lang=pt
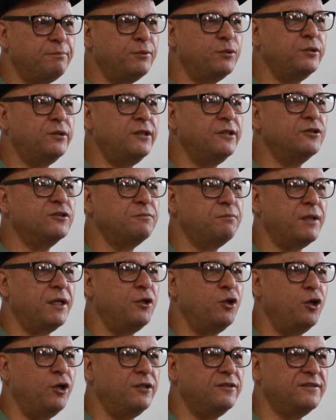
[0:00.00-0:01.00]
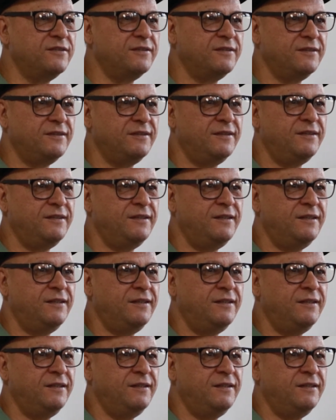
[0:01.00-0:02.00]
por Deus para nós,
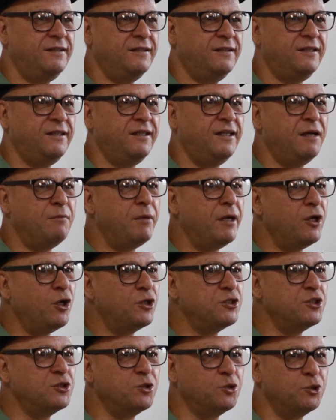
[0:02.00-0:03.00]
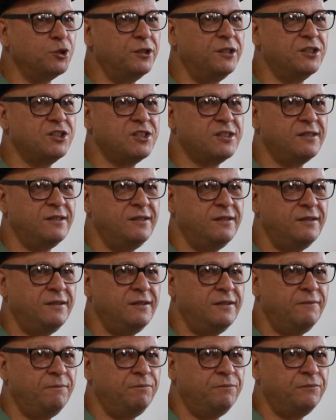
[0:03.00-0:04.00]
que é a maior de todas,
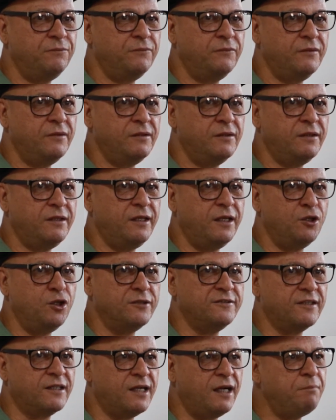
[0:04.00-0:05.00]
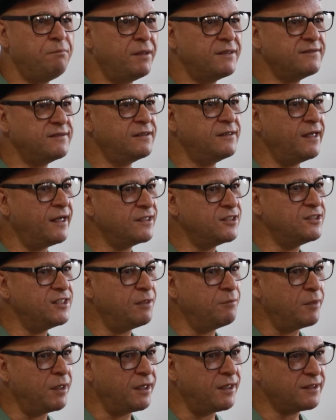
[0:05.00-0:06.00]
que é a nossa capacidade de
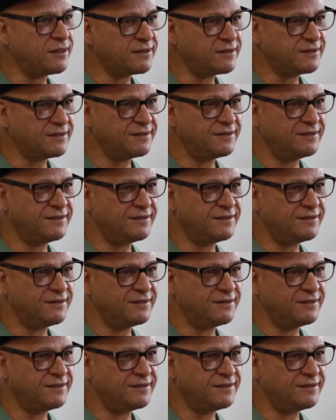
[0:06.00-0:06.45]
amar.